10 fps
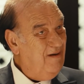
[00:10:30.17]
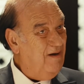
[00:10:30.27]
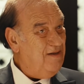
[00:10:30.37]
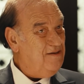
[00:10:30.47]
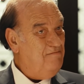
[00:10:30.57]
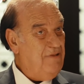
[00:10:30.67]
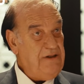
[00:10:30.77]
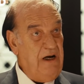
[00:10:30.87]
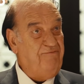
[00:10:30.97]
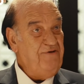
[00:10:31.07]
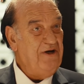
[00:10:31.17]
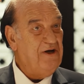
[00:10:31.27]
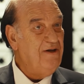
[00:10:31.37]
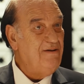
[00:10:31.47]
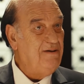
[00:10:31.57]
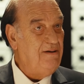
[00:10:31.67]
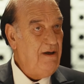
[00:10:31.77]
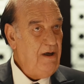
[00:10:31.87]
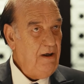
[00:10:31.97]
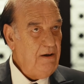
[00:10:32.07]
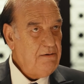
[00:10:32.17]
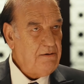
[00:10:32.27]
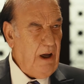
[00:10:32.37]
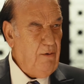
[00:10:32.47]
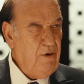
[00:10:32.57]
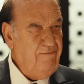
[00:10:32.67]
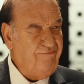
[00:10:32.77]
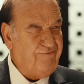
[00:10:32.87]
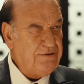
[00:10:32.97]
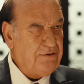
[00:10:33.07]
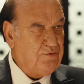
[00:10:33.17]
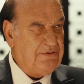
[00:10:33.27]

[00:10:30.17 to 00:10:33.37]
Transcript: خلاص مساله في ايدك انت طول في فتره